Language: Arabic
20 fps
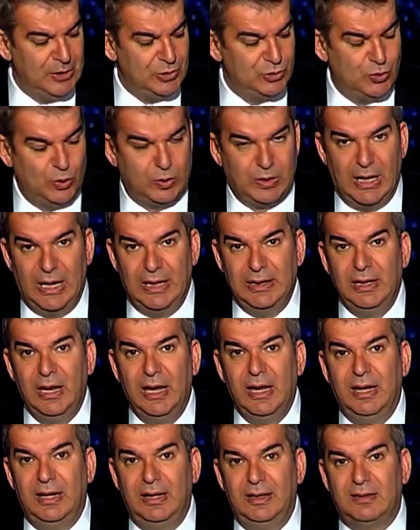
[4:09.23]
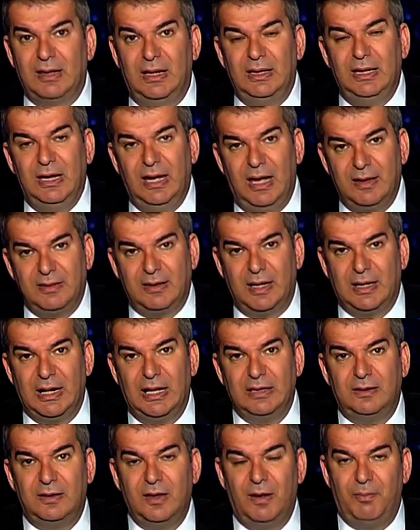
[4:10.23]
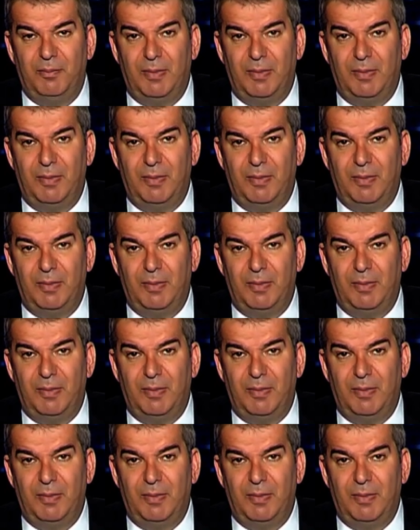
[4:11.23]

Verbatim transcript: شكرا إذا لهذا الرد